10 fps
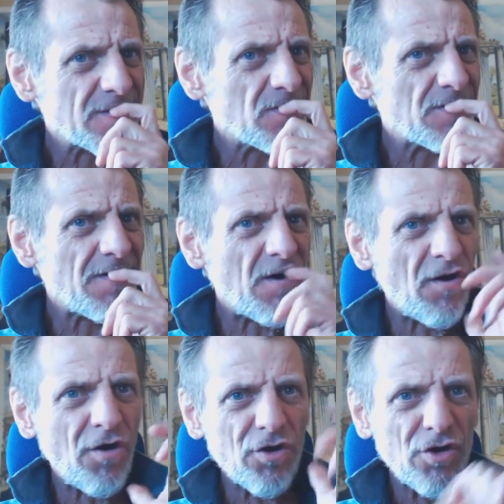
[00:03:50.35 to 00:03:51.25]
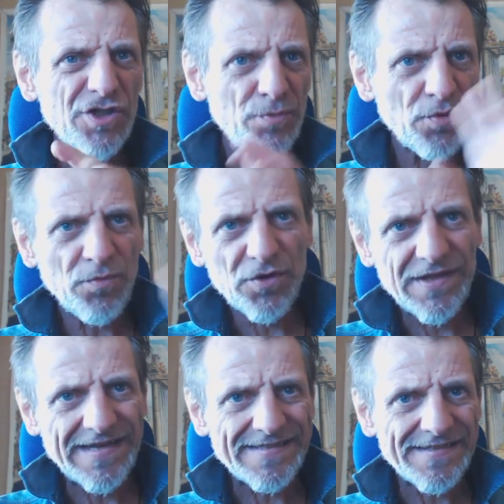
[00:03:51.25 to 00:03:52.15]
Sono, ho cose più
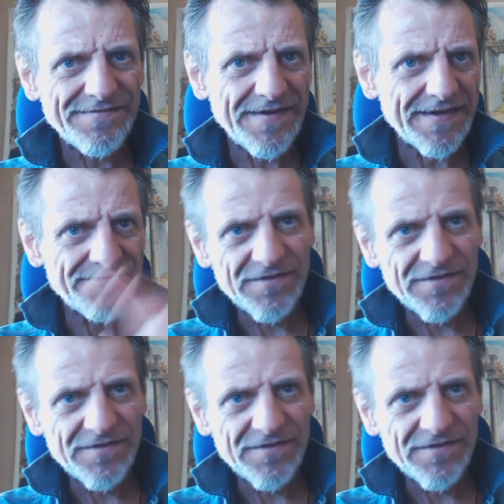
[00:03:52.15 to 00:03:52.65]
importanti da fare.